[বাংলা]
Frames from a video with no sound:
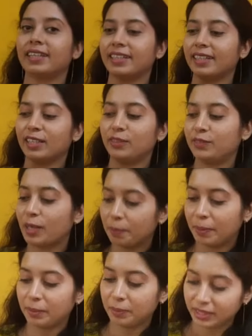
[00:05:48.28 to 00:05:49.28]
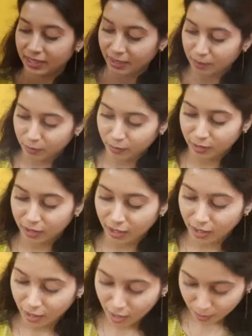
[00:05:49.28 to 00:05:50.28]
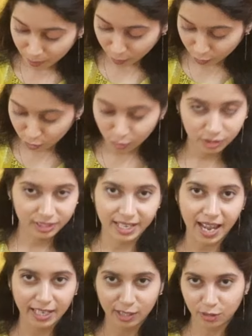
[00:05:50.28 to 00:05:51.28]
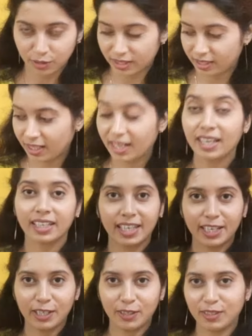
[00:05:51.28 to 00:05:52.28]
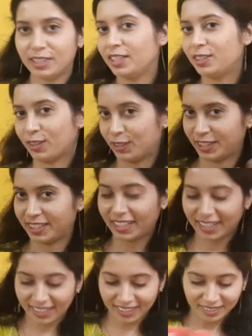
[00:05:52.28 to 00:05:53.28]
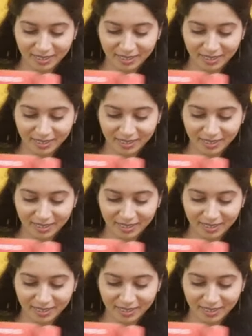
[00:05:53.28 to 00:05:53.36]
একটা গিফট হ্যাম্পার পেয়েছি এর মধ্যে প্রচুর স্ন্যাক্স রয়েছে কি কি রয়েছে চলো সেটা দেখি